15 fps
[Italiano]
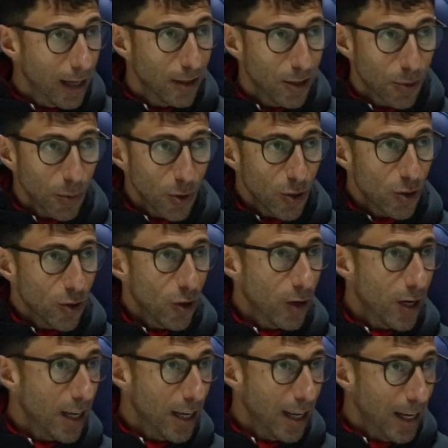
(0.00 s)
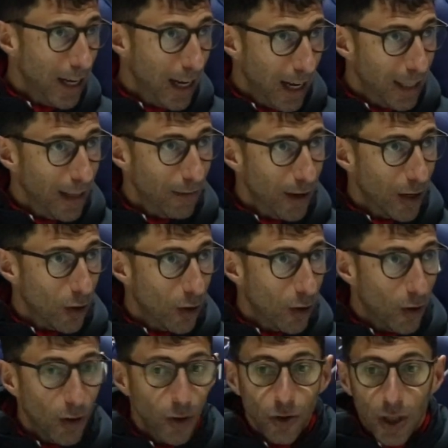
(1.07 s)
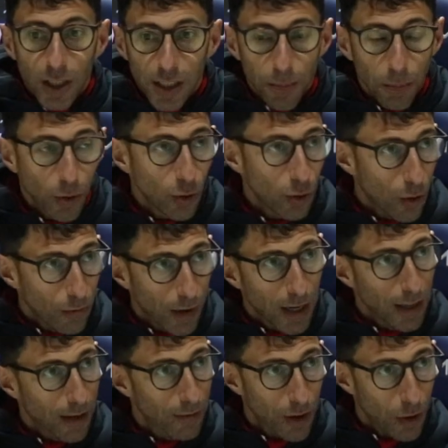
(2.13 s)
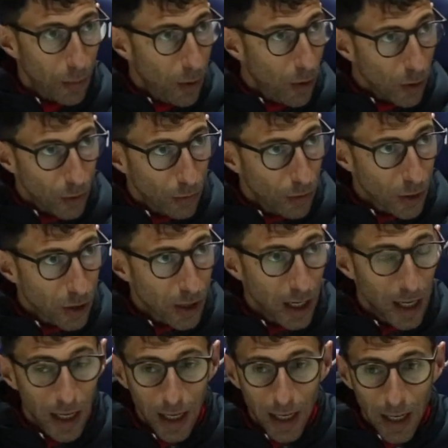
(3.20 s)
hai a disposizione hai davvero, cioè, si è potuto fare davvero poco, forse